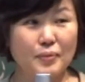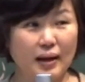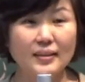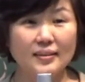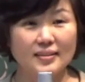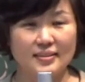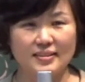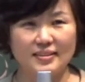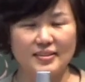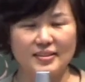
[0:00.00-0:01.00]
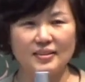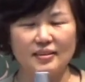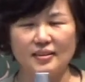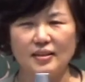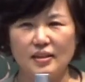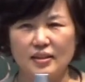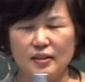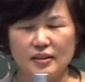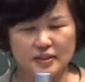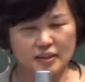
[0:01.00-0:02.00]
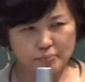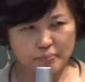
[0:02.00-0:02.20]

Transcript: 받은 거거든요. 저는 처음